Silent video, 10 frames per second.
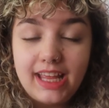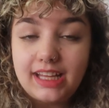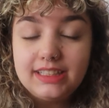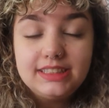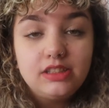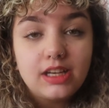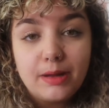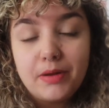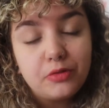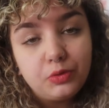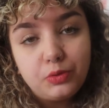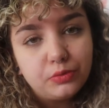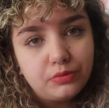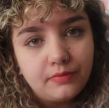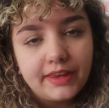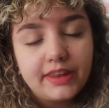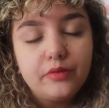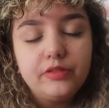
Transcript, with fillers: ela decide acabar com tudo. Então,